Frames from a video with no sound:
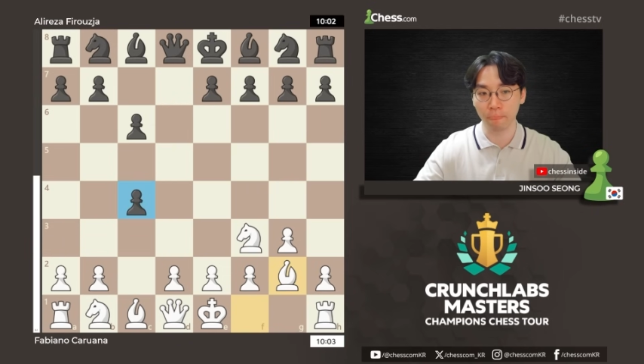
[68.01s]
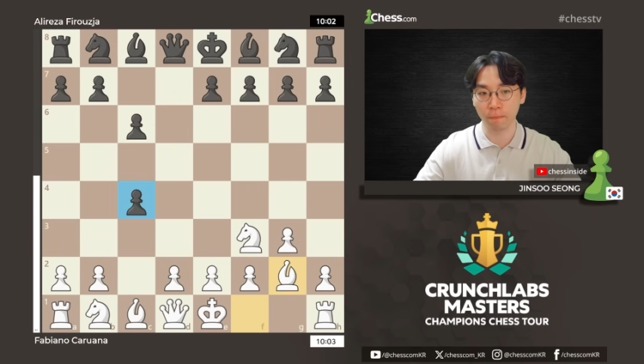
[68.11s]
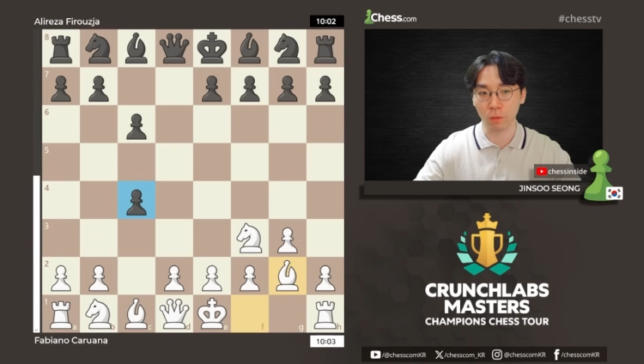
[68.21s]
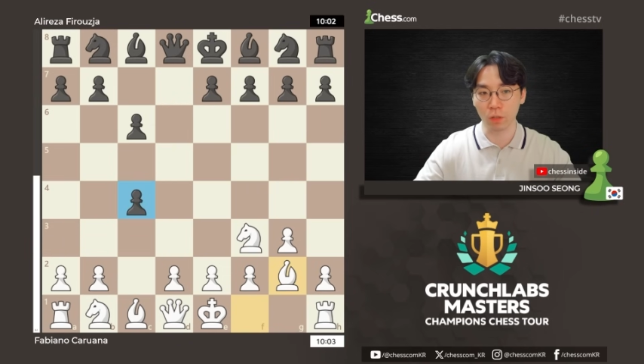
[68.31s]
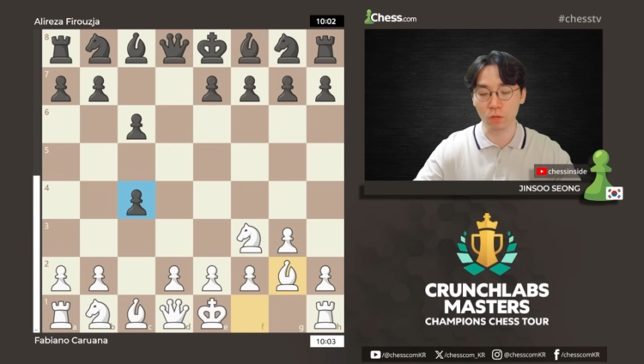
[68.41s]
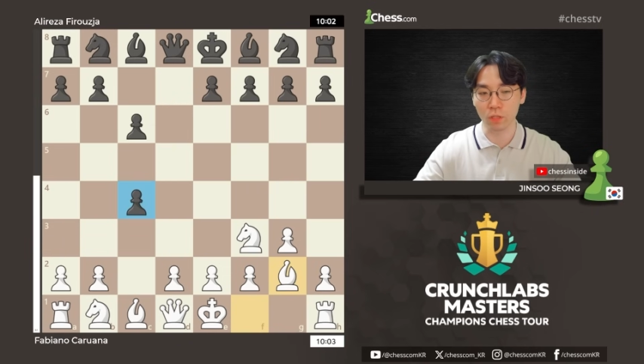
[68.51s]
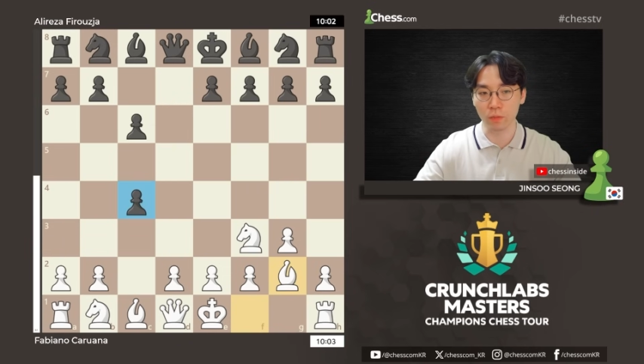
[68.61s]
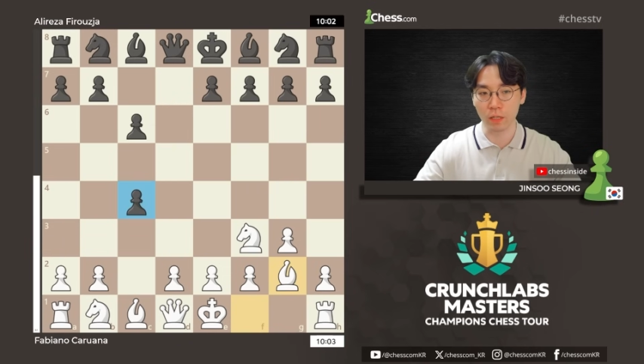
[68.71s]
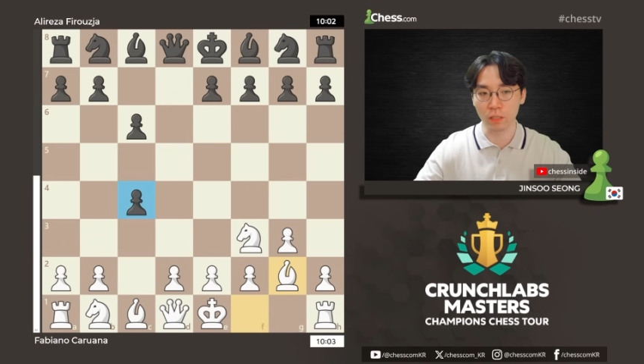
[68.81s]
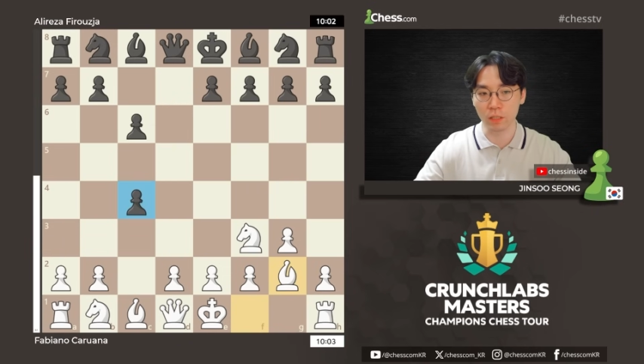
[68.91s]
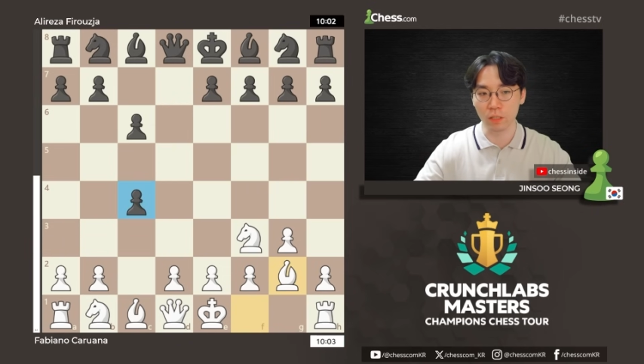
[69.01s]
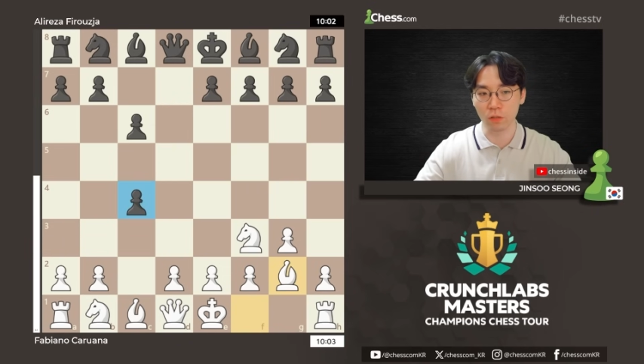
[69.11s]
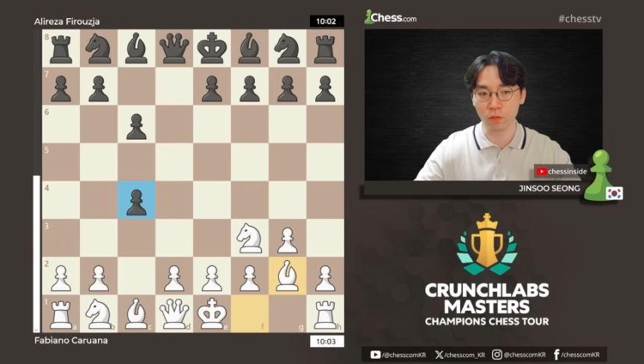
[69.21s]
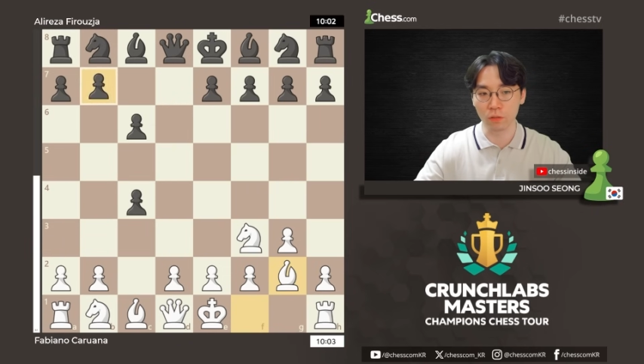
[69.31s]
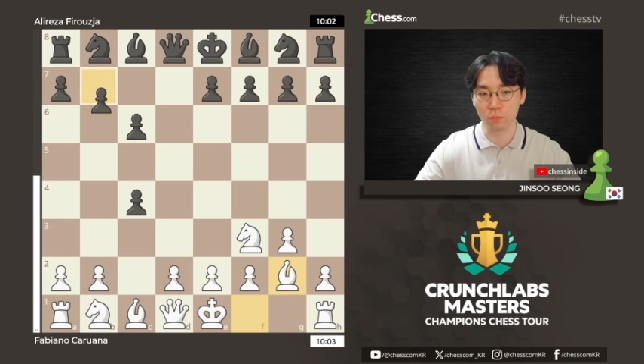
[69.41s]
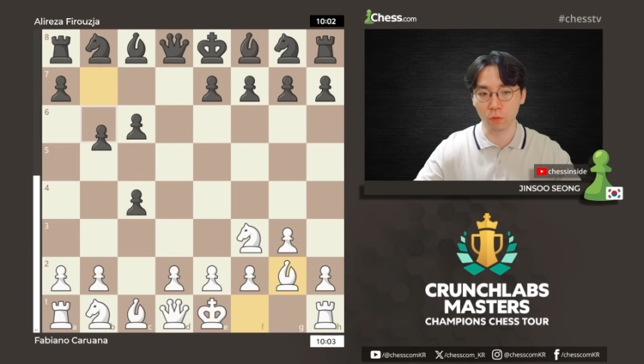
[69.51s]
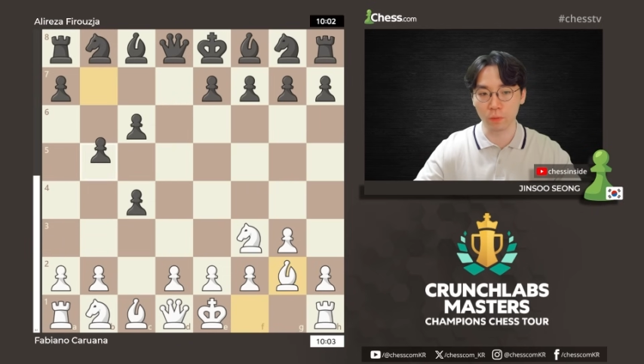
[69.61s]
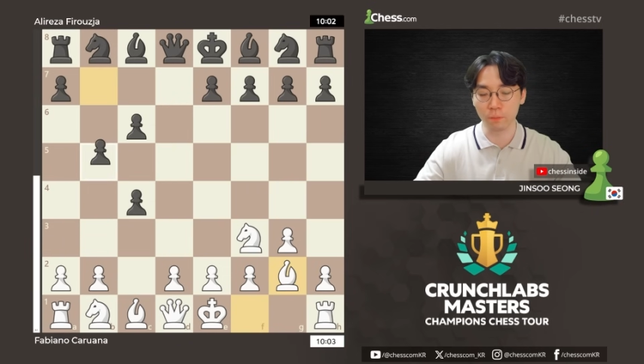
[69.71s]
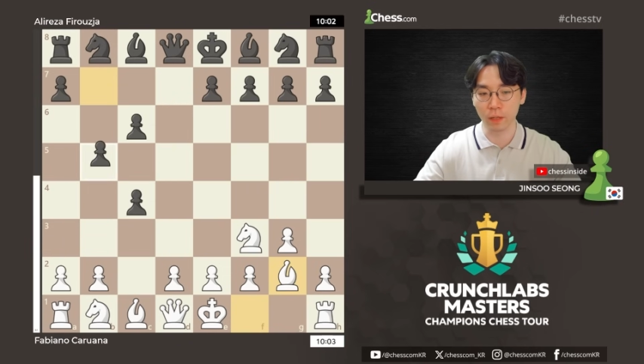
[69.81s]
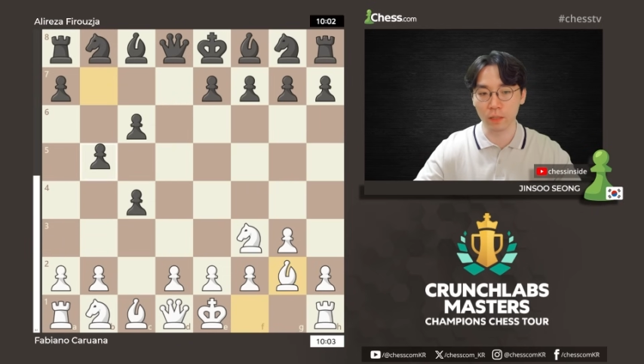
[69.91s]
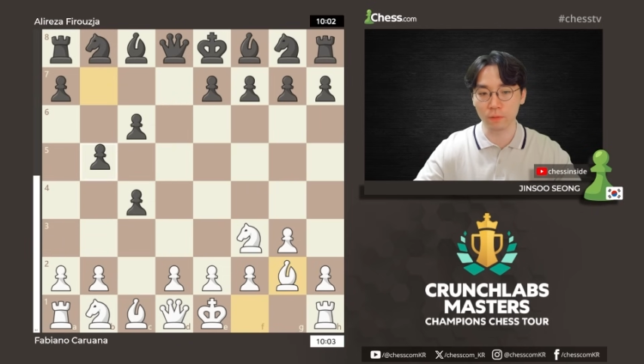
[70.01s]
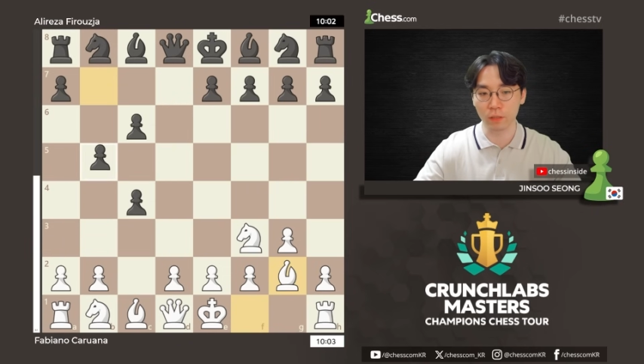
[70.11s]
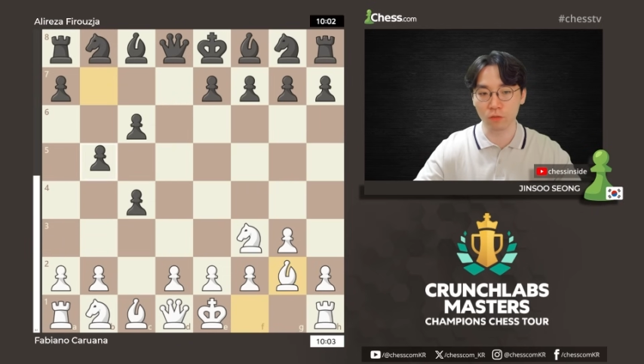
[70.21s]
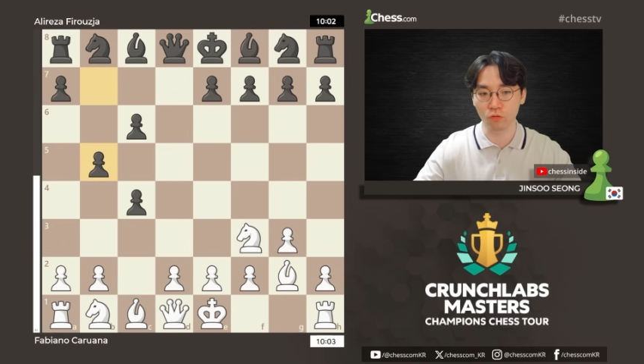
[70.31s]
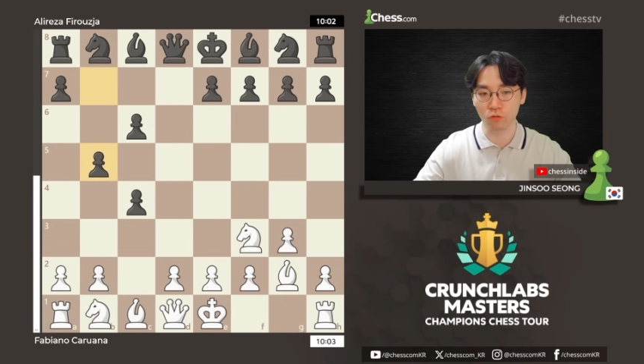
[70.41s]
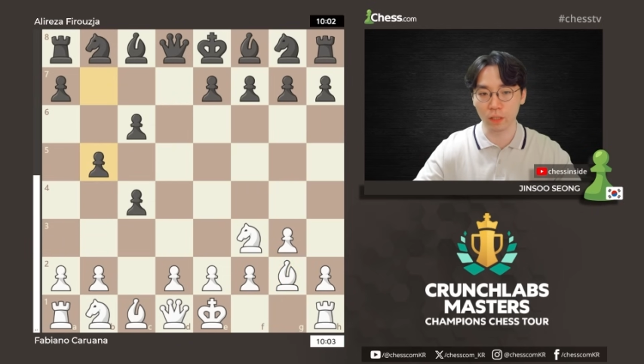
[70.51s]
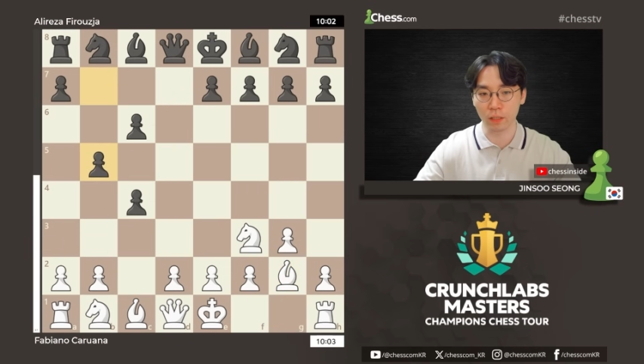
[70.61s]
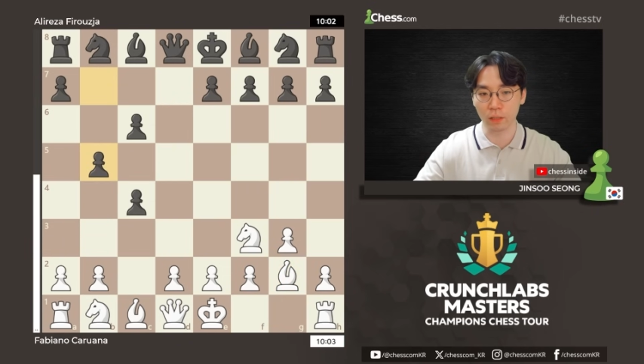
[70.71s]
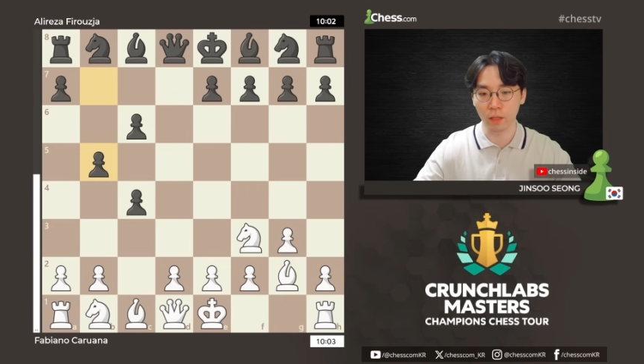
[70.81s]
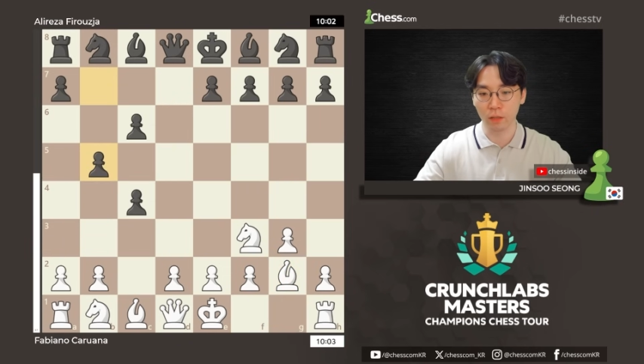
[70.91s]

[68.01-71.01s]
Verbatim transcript: 그러니까 왜 그러냐면 얘를 지키려는 뭐 B5 같은 수가